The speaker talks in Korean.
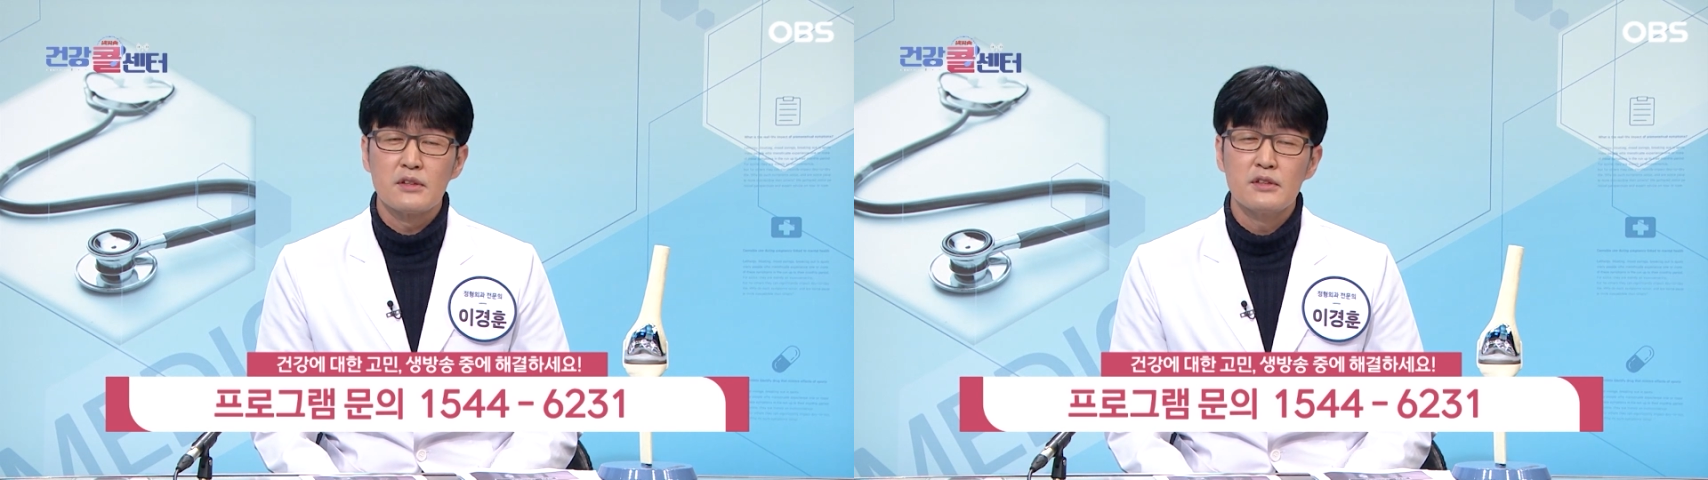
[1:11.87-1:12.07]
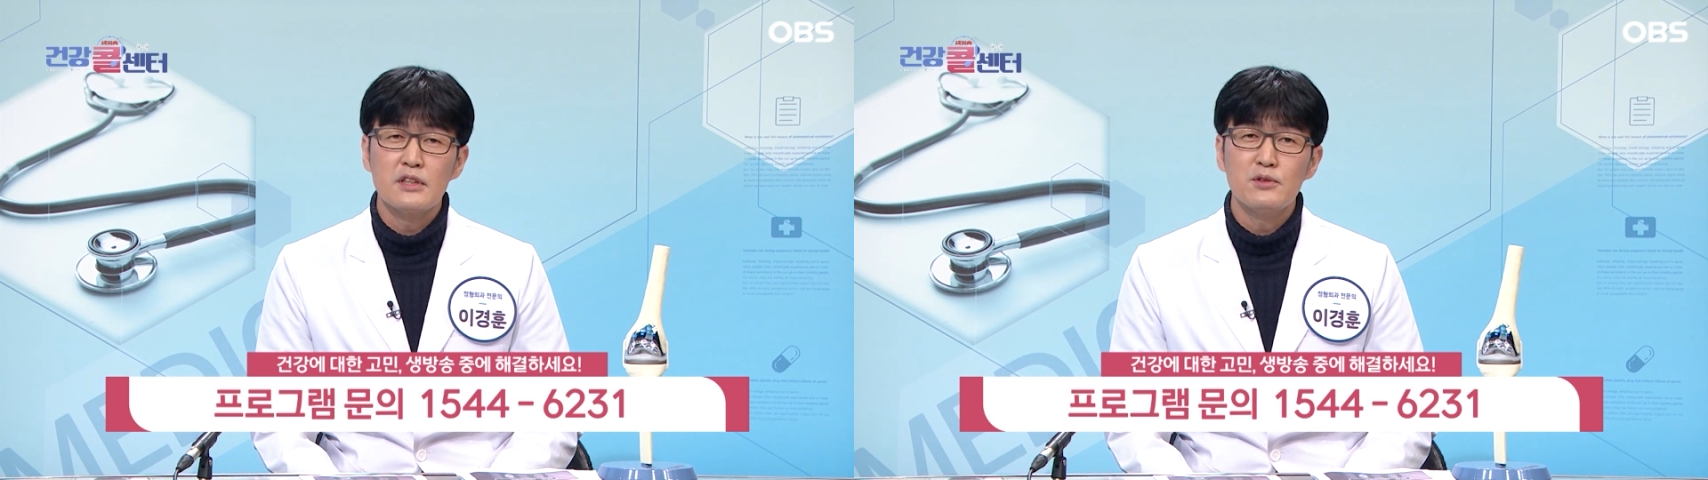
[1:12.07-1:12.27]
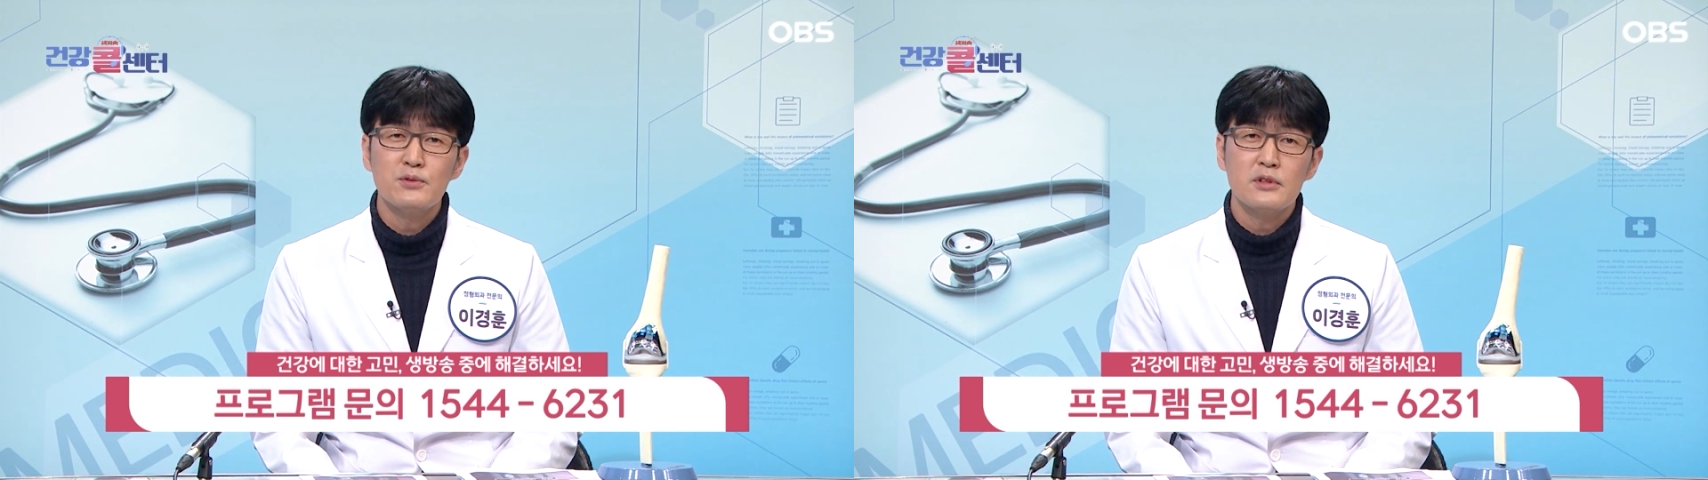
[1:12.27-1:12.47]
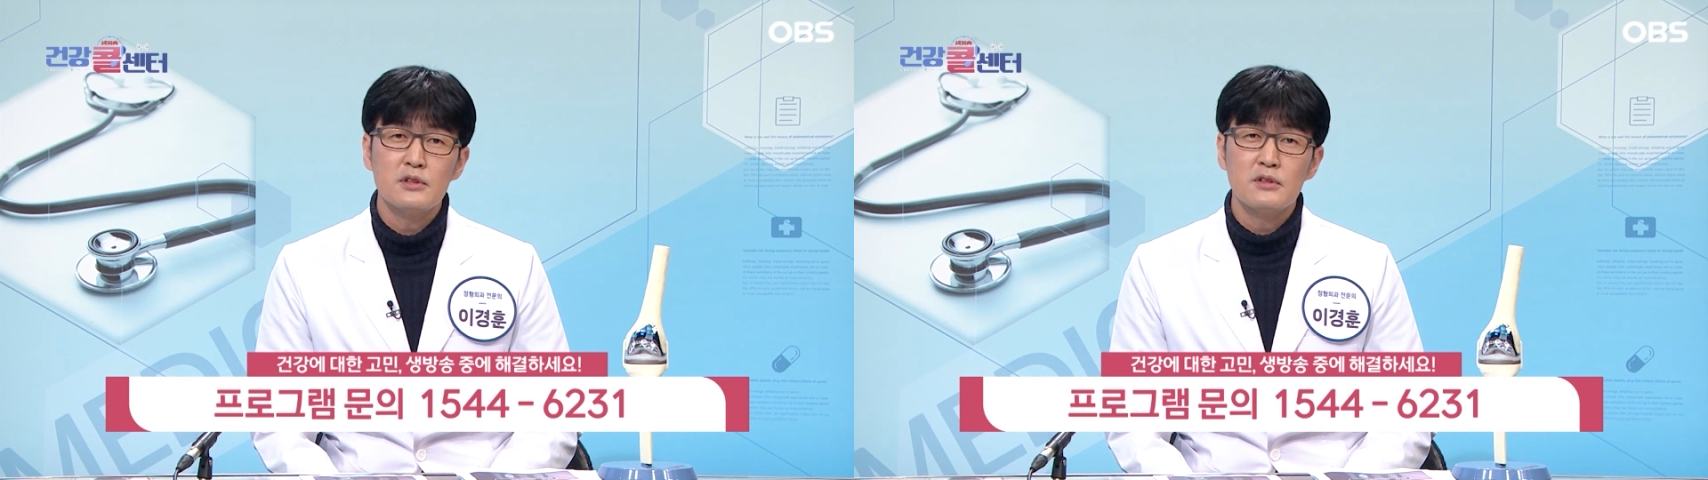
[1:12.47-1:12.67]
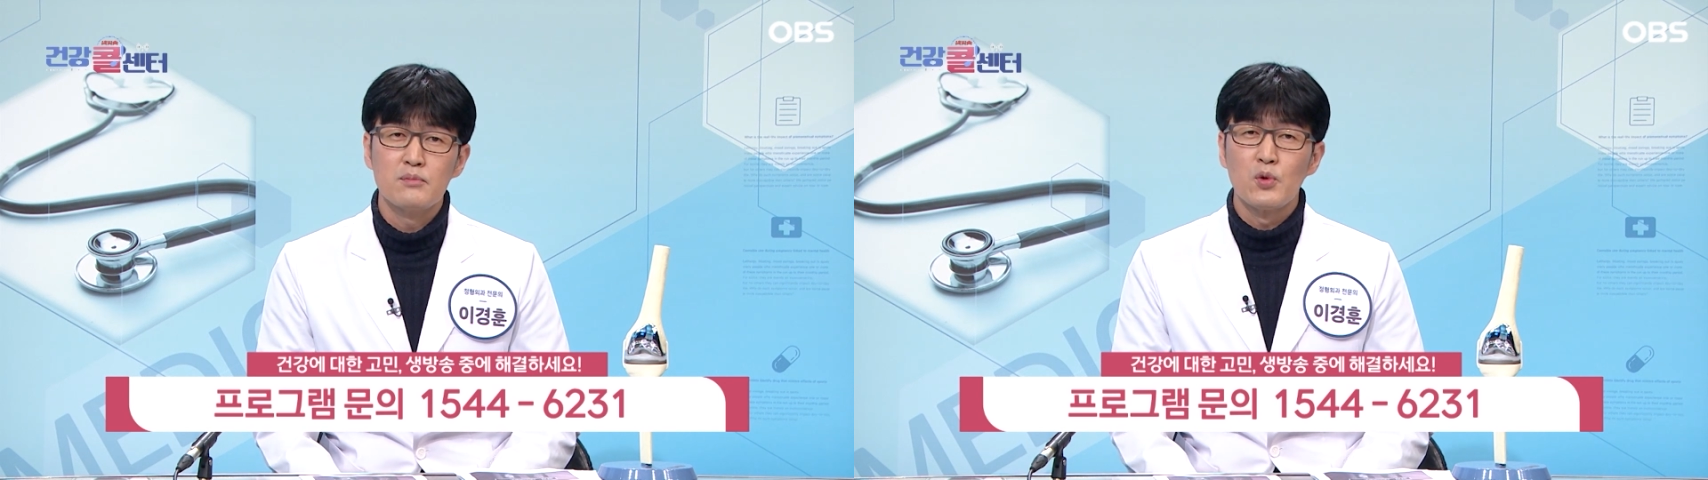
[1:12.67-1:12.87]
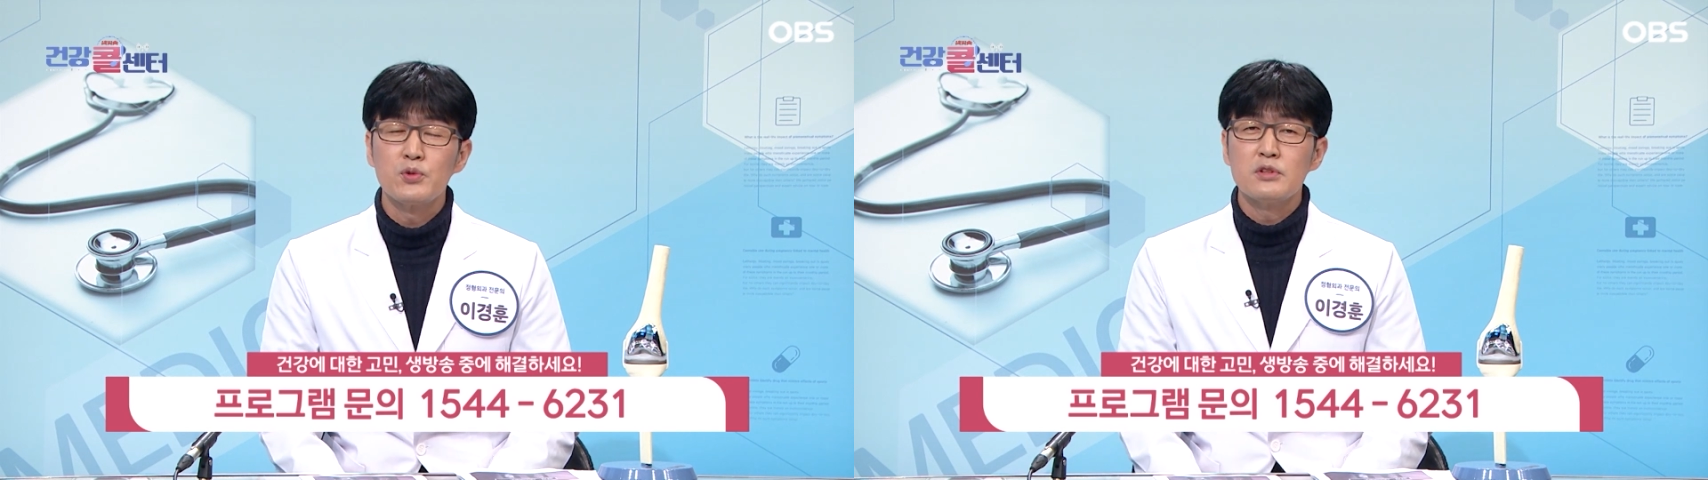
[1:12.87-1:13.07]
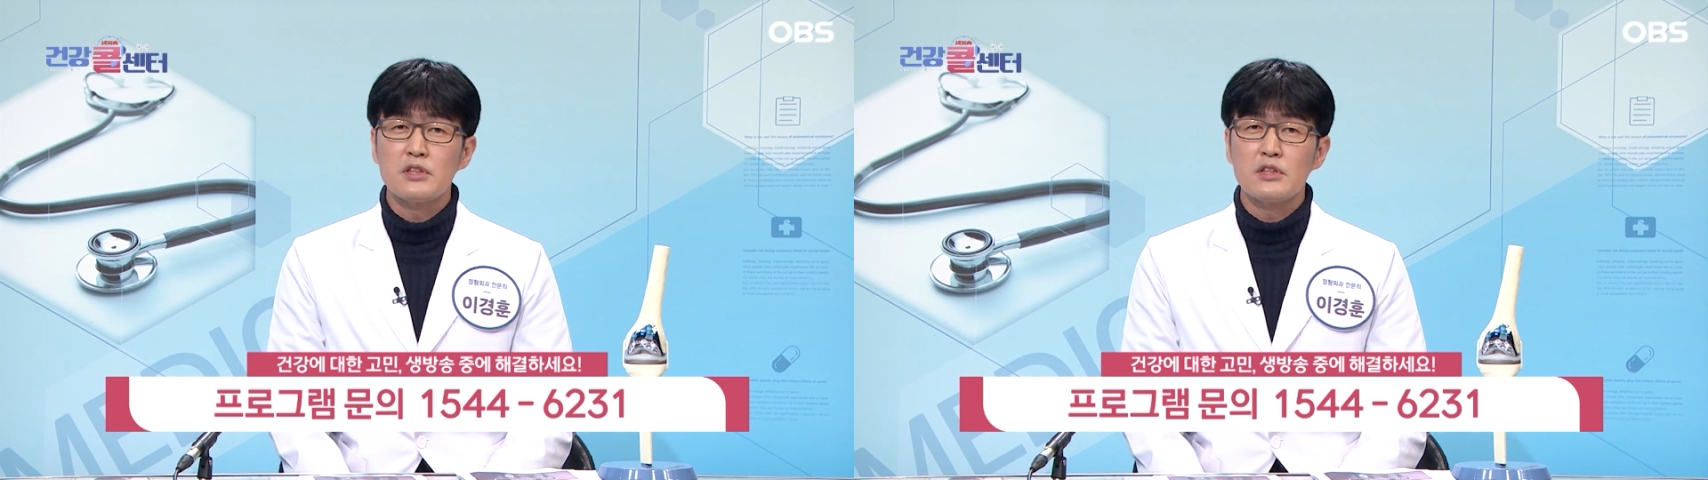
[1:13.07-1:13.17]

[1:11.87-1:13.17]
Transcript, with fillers: 그 이유는 모든